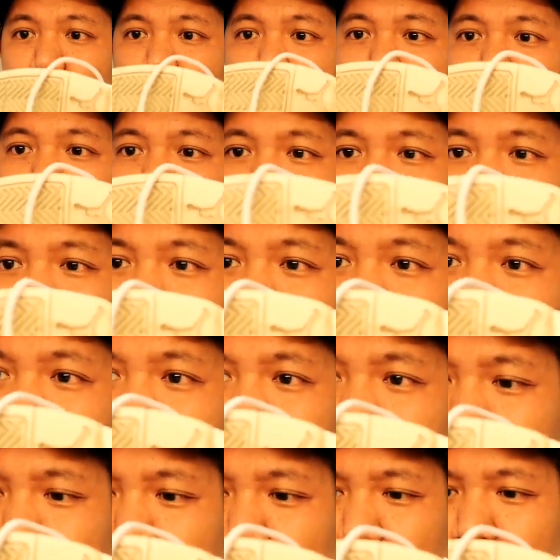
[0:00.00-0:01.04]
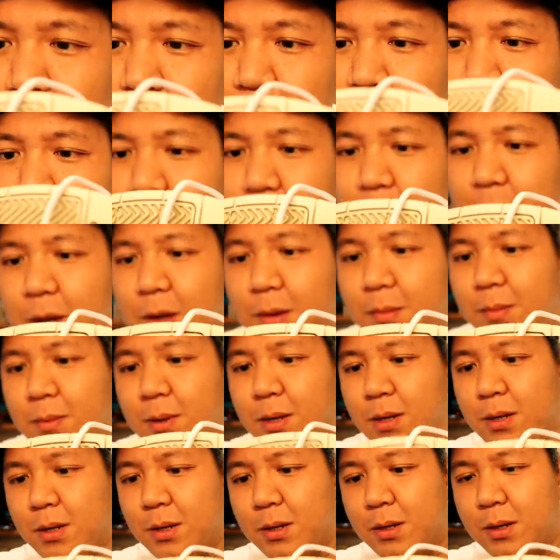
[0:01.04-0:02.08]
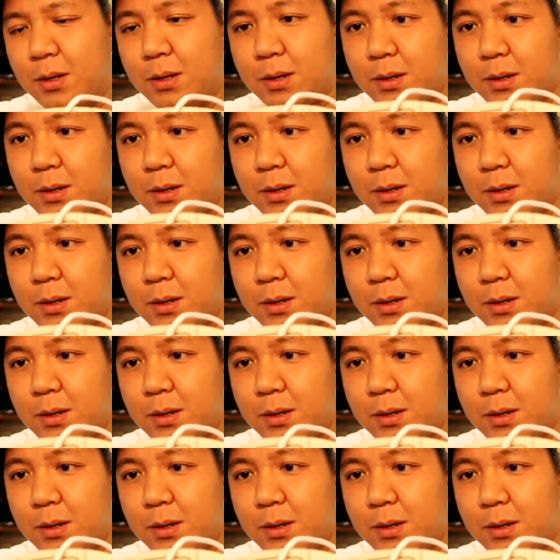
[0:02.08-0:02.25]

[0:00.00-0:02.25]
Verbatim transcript: Traction, wala naman akong problema.